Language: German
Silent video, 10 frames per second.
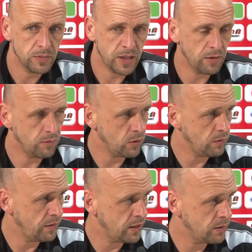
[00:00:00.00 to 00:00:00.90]
dann
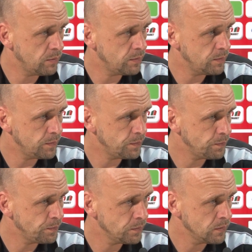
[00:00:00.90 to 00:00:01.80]
wollen wir
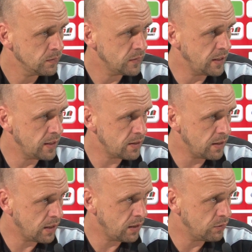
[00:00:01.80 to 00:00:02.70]
den nächsten
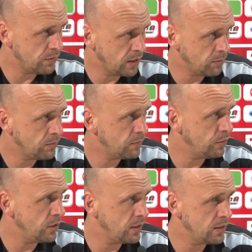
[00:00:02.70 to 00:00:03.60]
Anlauf nehmen
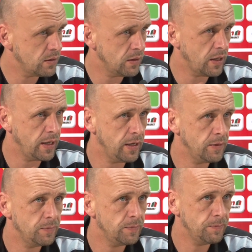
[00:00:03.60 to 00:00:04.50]
für den nächsten Dreier
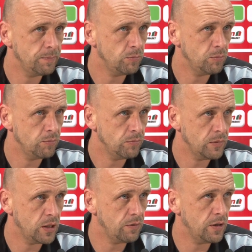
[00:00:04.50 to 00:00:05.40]

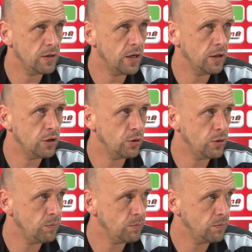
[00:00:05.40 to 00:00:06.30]
das war es eigentlich schon.
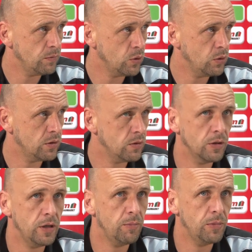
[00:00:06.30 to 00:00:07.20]
Kurz und
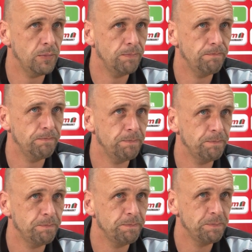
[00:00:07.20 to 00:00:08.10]
knapp.
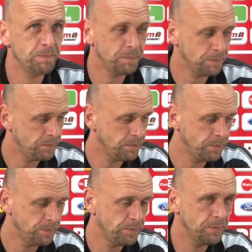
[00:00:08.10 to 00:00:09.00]
Limbo, dann steigen
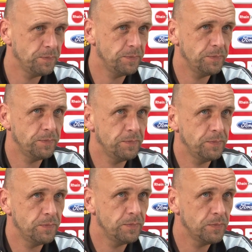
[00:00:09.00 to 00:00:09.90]
wir direkt ein. Steini,
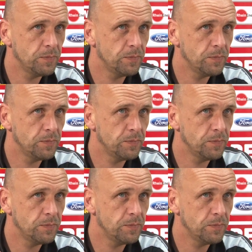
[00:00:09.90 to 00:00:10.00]
was haben Sie